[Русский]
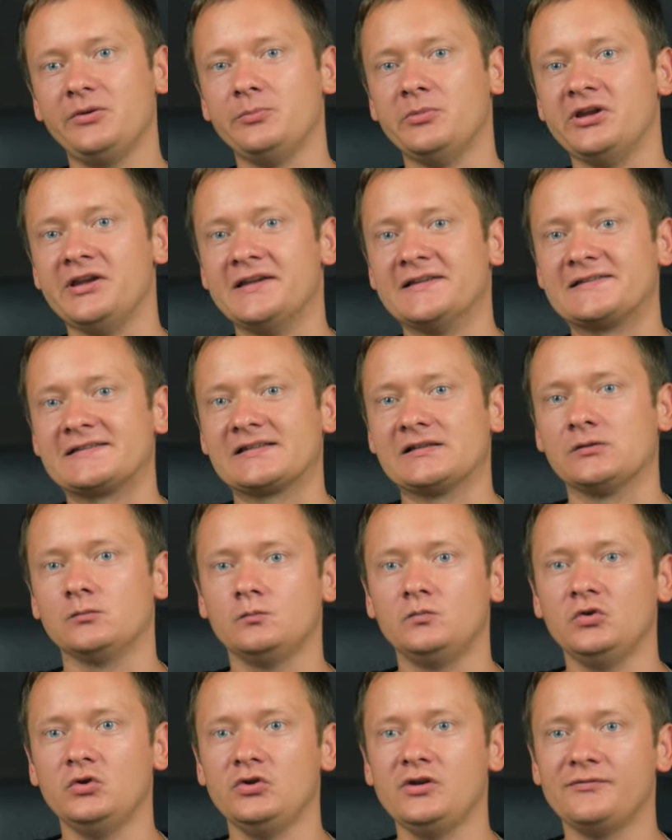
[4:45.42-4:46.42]
имеется,
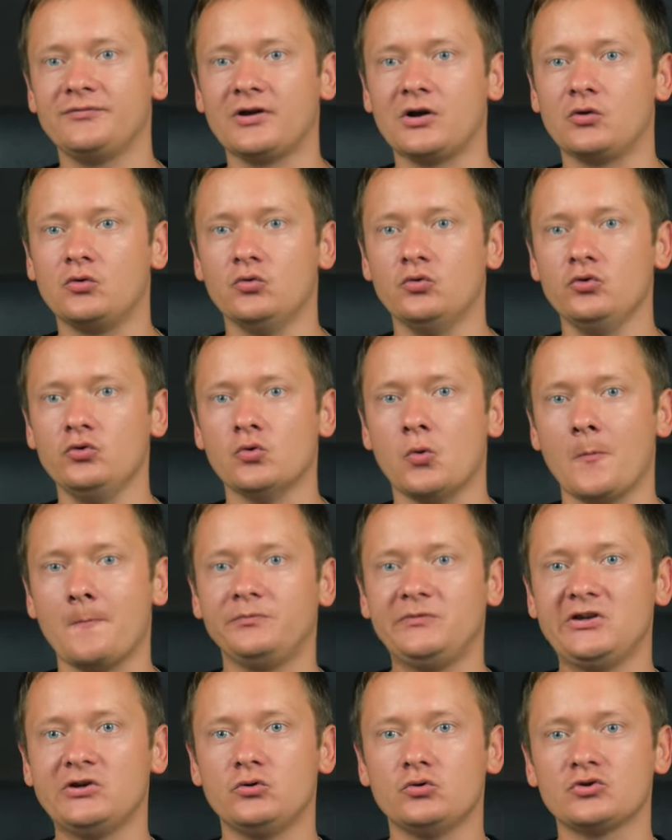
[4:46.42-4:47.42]
но ни в какую
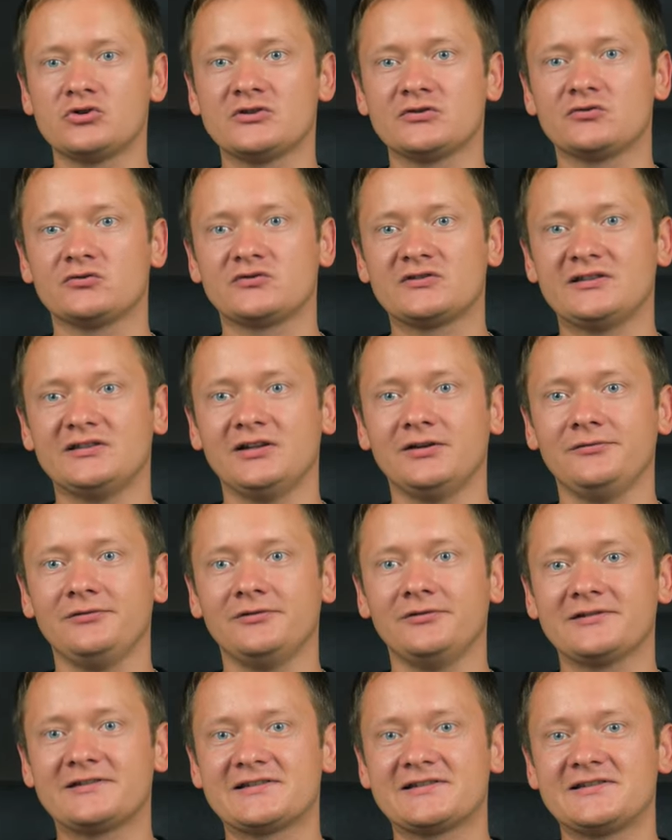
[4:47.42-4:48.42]
не хочет
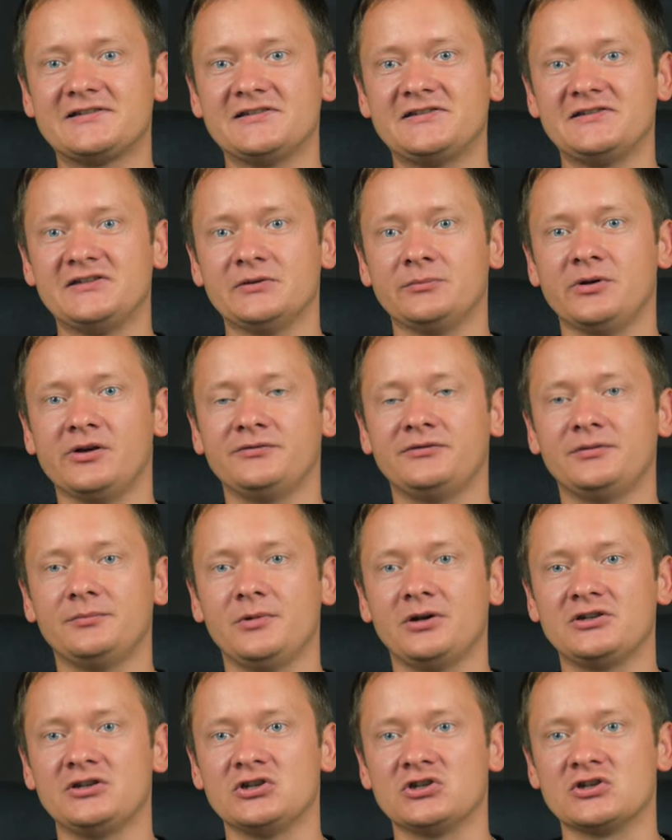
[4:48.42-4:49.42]
устанавливаться системой
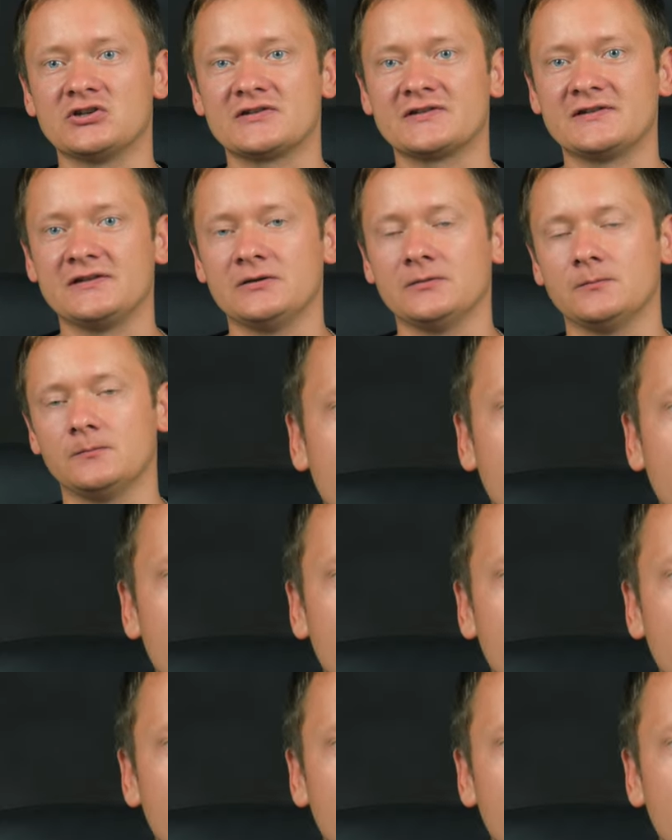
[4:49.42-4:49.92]
автоматически.